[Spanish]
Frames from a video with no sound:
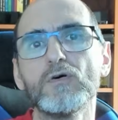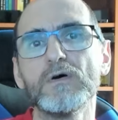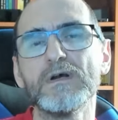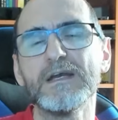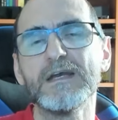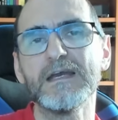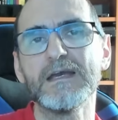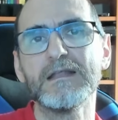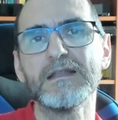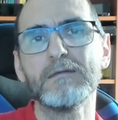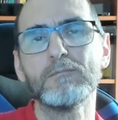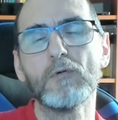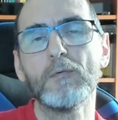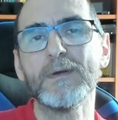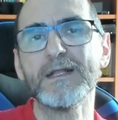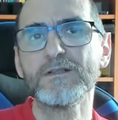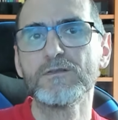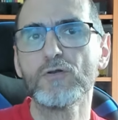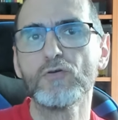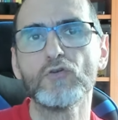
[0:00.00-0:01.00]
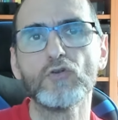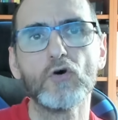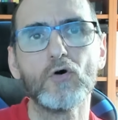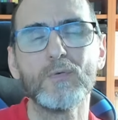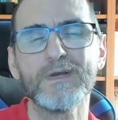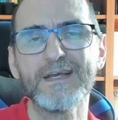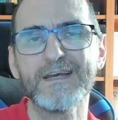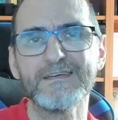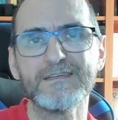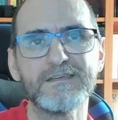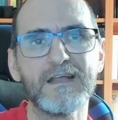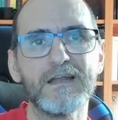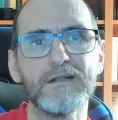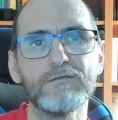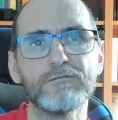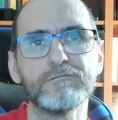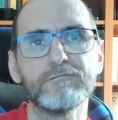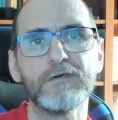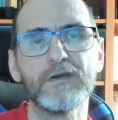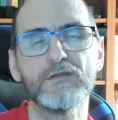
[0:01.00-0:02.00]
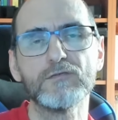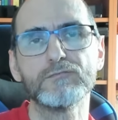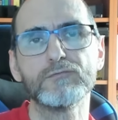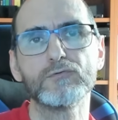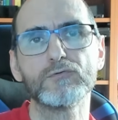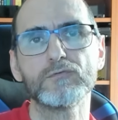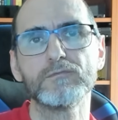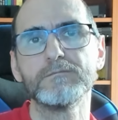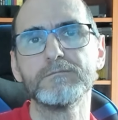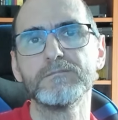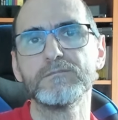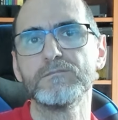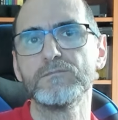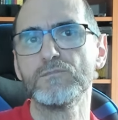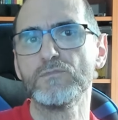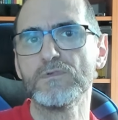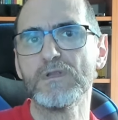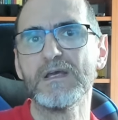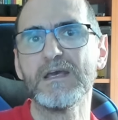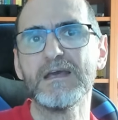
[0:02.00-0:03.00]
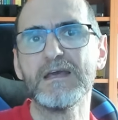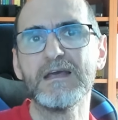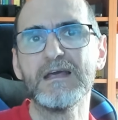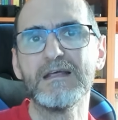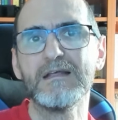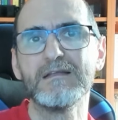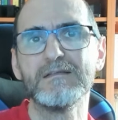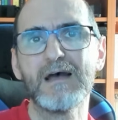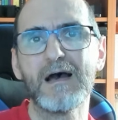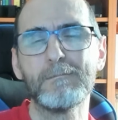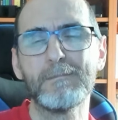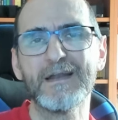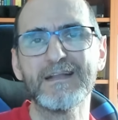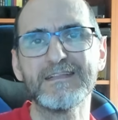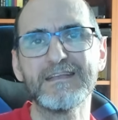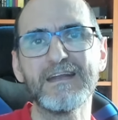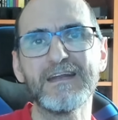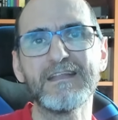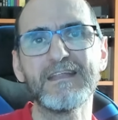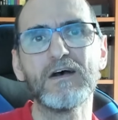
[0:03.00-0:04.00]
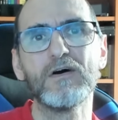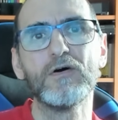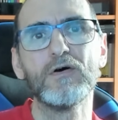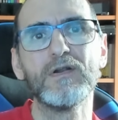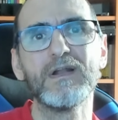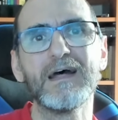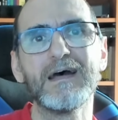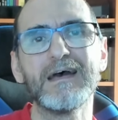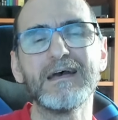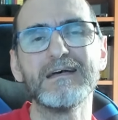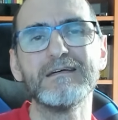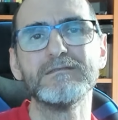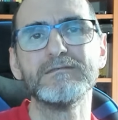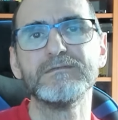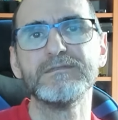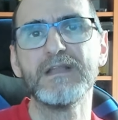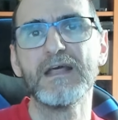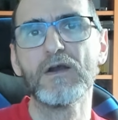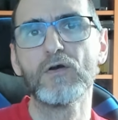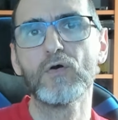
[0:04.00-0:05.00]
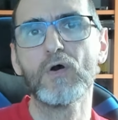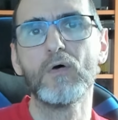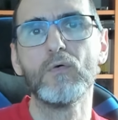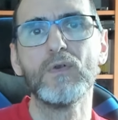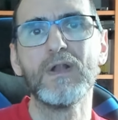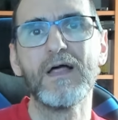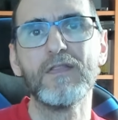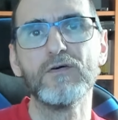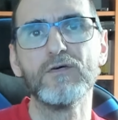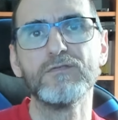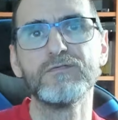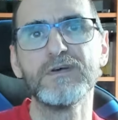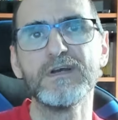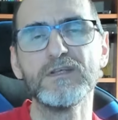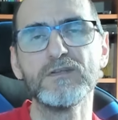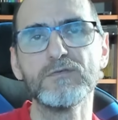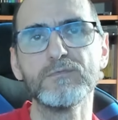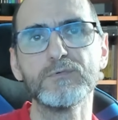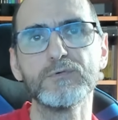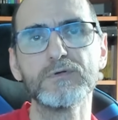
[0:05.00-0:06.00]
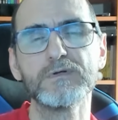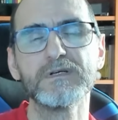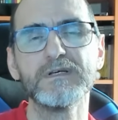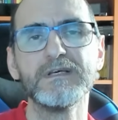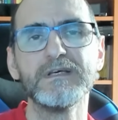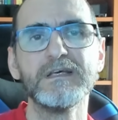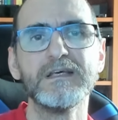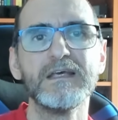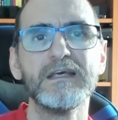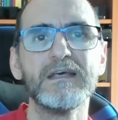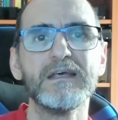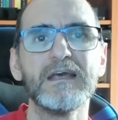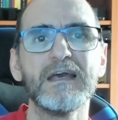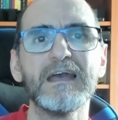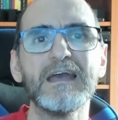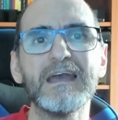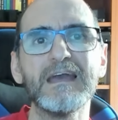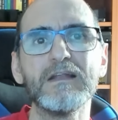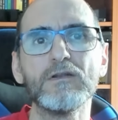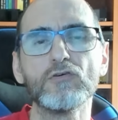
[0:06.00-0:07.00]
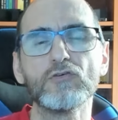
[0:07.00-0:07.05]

eh, de momento no voy a estar en Facebook. Eh, a partir de ahora dejo a un lado Facebook. Eh, no